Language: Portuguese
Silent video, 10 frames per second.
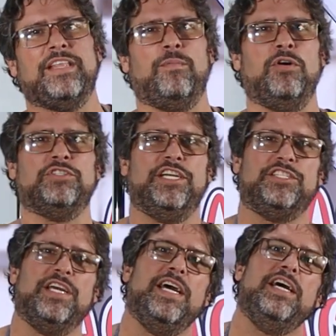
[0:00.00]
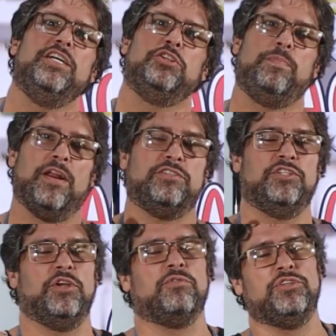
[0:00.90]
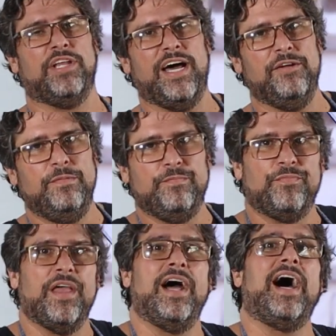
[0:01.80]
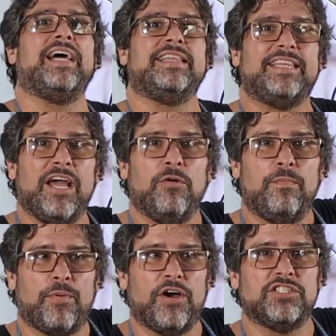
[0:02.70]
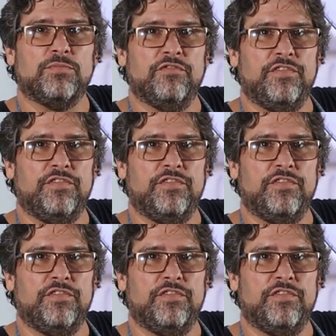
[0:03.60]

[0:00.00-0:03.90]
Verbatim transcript: Tá bom, gente? Espero que vocês tenham gostado. Até o próximo